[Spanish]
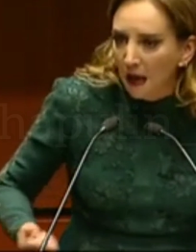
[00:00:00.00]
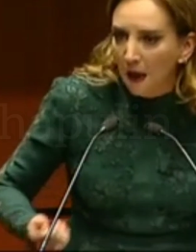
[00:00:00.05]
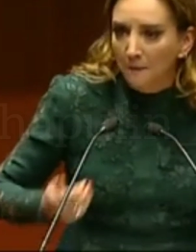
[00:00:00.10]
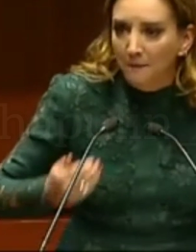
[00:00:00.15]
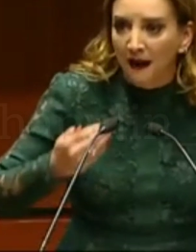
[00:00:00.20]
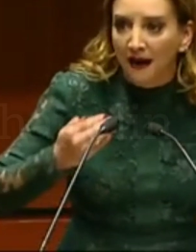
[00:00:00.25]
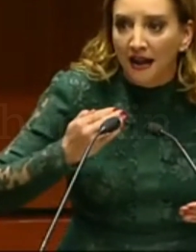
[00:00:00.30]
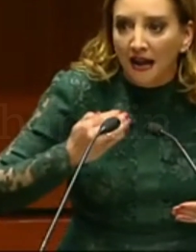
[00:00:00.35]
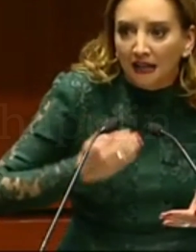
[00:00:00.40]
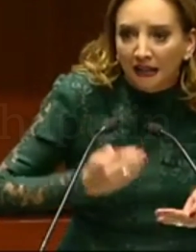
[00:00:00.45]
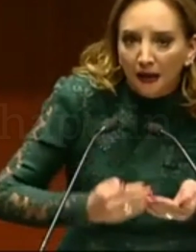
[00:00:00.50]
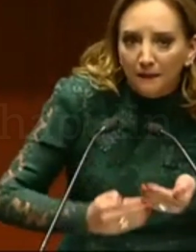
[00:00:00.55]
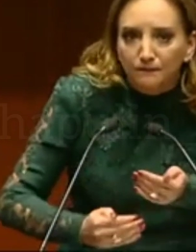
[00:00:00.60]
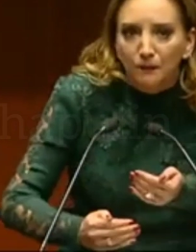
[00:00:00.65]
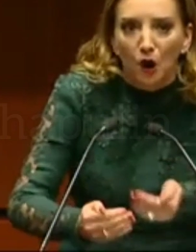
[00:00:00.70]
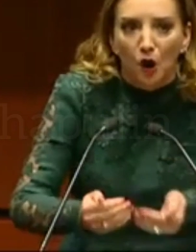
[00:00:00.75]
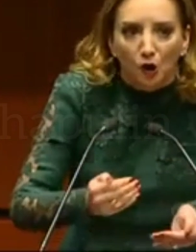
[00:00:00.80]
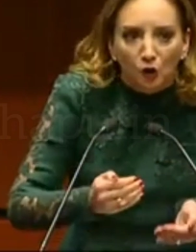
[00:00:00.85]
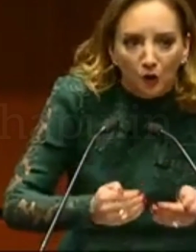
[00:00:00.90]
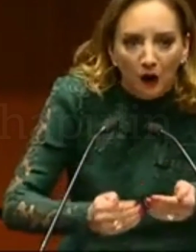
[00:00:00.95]
para que
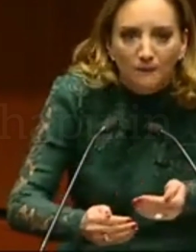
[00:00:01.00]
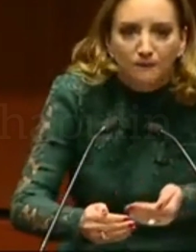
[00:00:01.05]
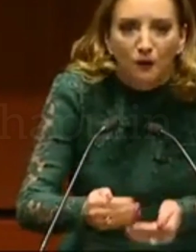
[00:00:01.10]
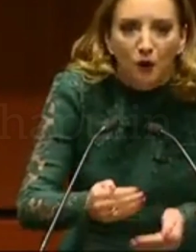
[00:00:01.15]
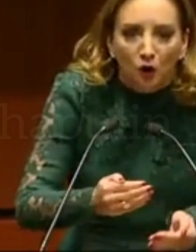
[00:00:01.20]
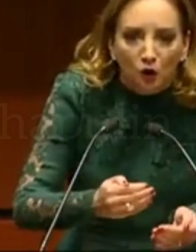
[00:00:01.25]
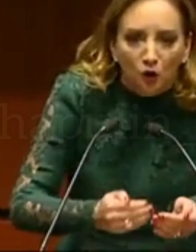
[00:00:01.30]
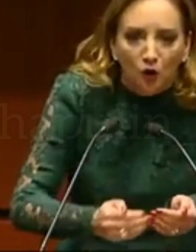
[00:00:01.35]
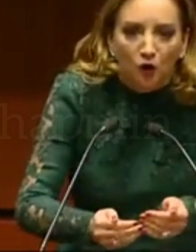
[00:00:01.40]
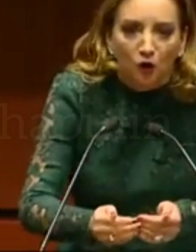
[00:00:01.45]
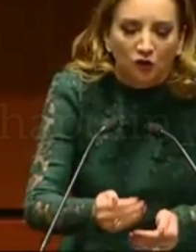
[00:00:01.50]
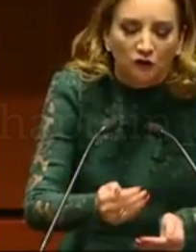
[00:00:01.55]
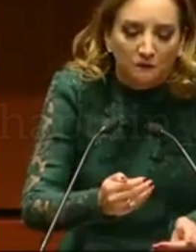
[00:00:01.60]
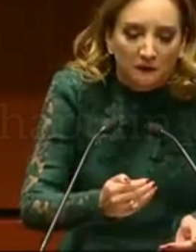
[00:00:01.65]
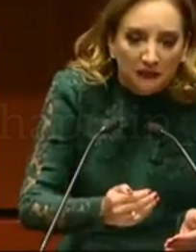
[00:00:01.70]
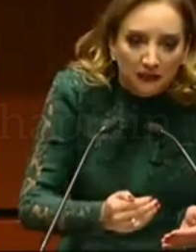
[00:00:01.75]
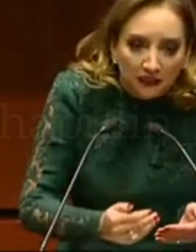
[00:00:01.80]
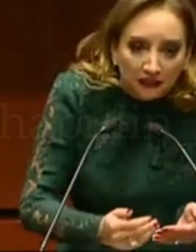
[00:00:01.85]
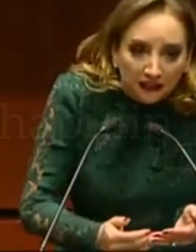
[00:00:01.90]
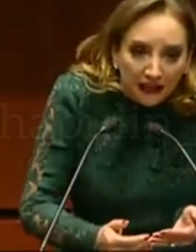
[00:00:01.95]
poco a poco los
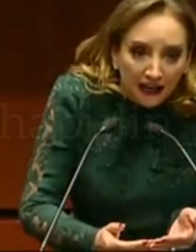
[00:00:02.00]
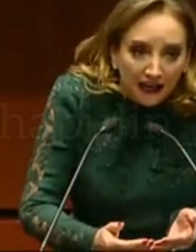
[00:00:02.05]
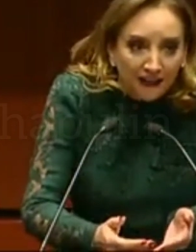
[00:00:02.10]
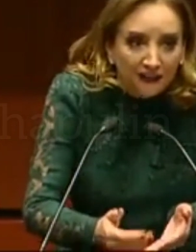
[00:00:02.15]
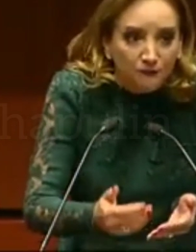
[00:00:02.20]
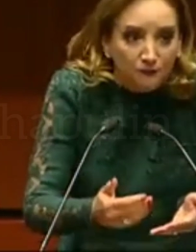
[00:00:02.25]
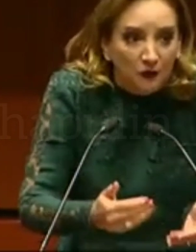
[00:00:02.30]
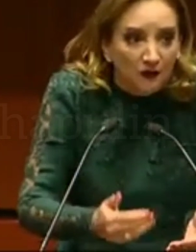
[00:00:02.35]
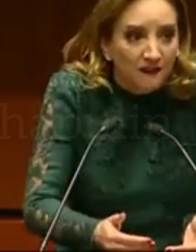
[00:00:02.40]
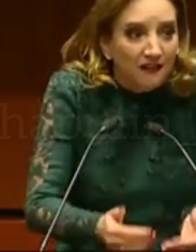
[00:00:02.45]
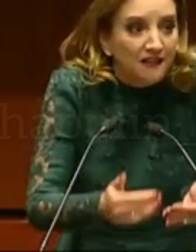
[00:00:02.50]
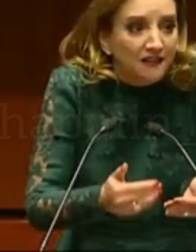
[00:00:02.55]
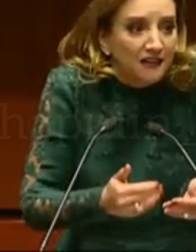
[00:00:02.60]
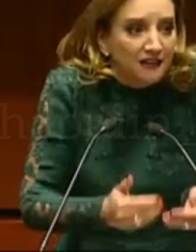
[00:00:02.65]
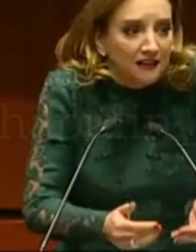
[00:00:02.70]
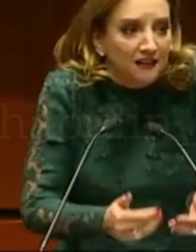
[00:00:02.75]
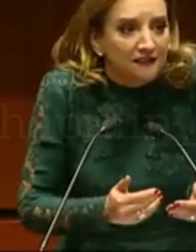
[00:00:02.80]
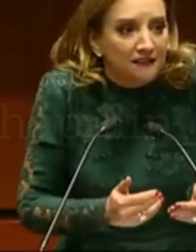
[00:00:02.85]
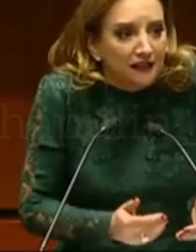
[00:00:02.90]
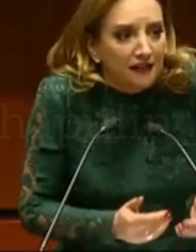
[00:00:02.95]
militares puedan
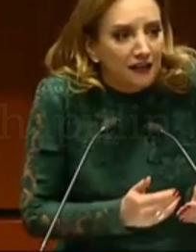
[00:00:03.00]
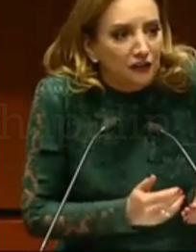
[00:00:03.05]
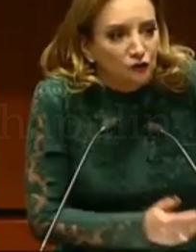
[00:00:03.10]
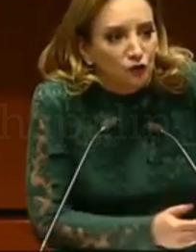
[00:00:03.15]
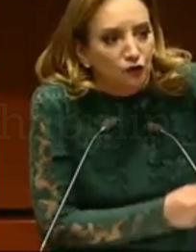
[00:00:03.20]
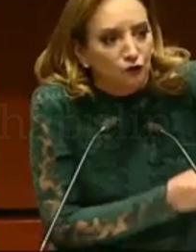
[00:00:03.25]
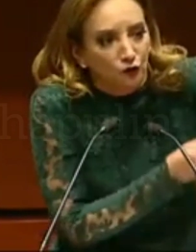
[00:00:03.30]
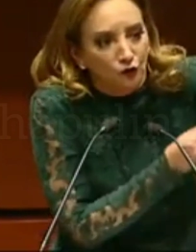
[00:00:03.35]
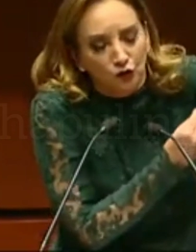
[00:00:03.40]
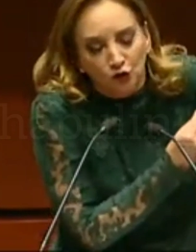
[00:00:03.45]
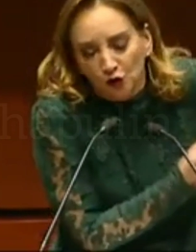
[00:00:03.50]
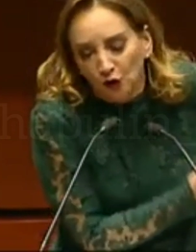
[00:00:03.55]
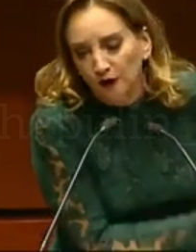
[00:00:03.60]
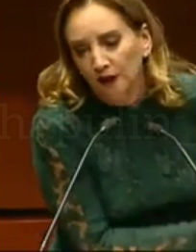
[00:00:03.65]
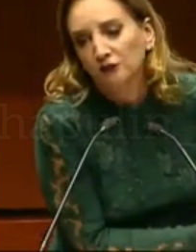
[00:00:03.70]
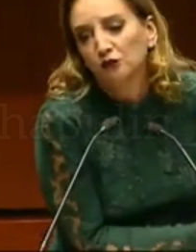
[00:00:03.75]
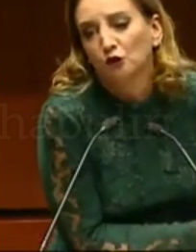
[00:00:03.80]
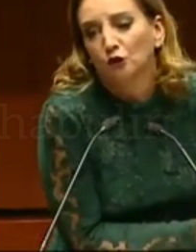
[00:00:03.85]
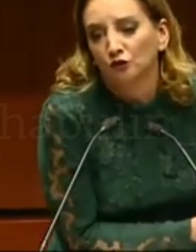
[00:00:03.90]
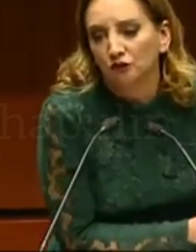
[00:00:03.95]
regresar a sus
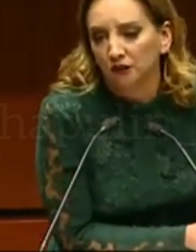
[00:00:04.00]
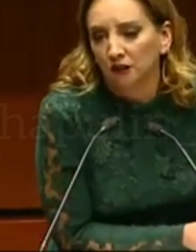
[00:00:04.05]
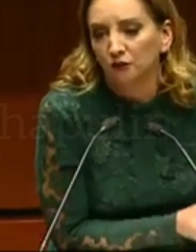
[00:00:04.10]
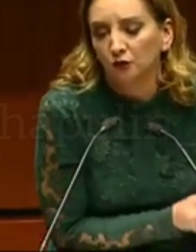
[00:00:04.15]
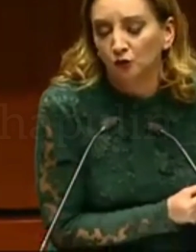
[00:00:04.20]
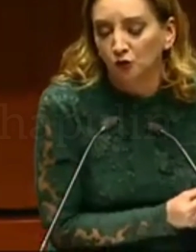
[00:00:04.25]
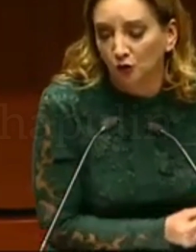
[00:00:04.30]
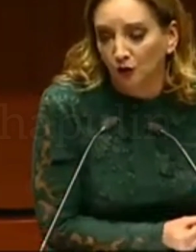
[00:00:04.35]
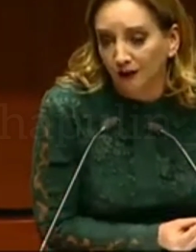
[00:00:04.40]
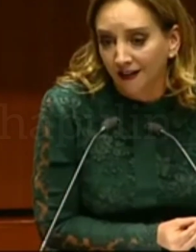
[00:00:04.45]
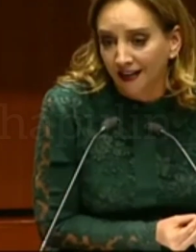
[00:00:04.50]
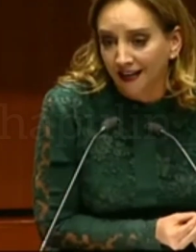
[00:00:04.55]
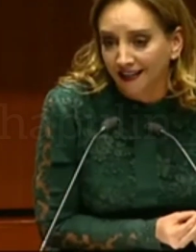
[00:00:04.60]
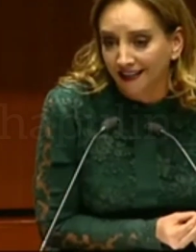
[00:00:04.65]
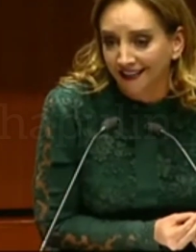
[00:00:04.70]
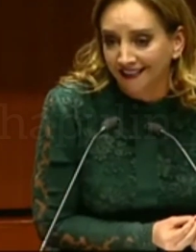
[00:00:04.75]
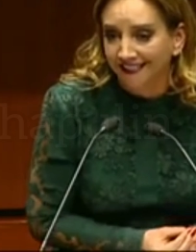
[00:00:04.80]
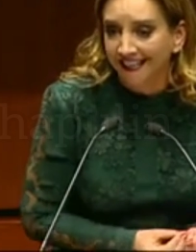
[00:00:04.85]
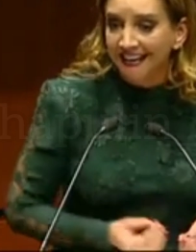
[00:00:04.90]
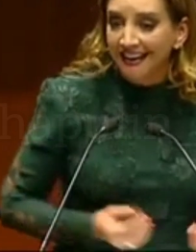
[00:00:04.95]
funciones
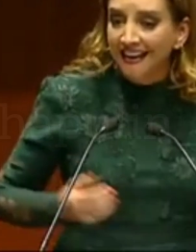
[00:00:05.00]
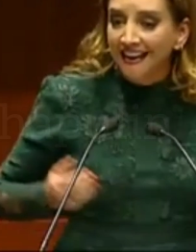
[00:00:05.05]
constitucionales.